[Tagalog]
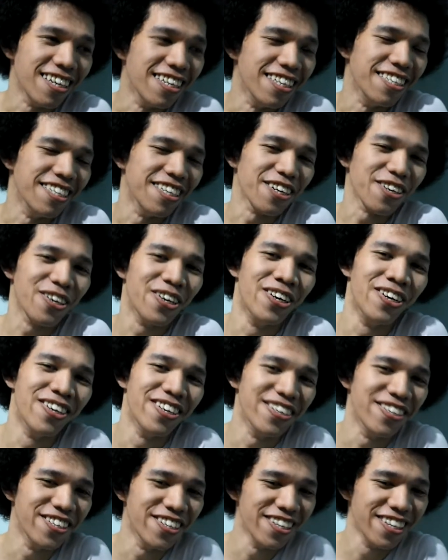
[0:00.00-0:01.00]
Ay, nako.
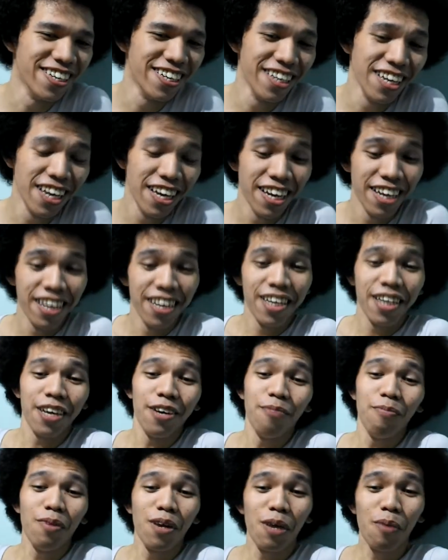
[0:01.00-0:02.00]

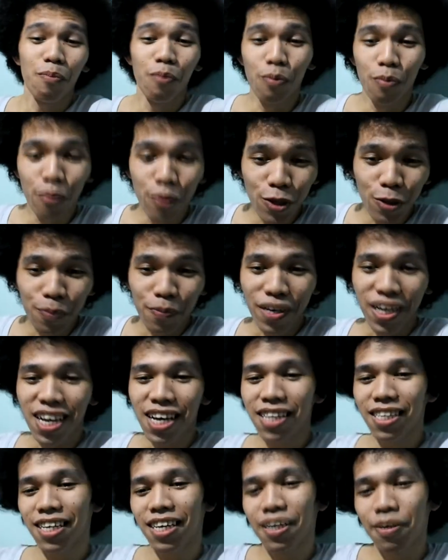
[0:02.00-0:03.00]
May mga bubut pa
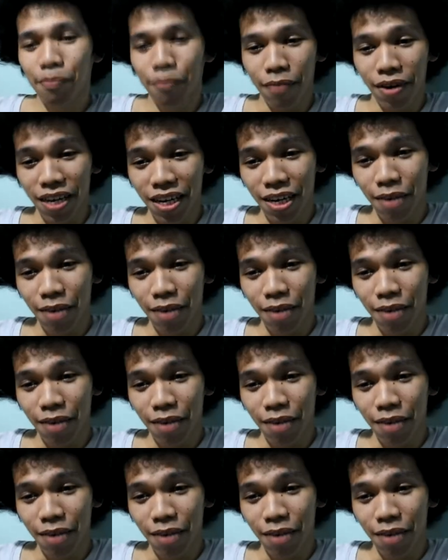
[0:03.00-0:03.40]
yata yung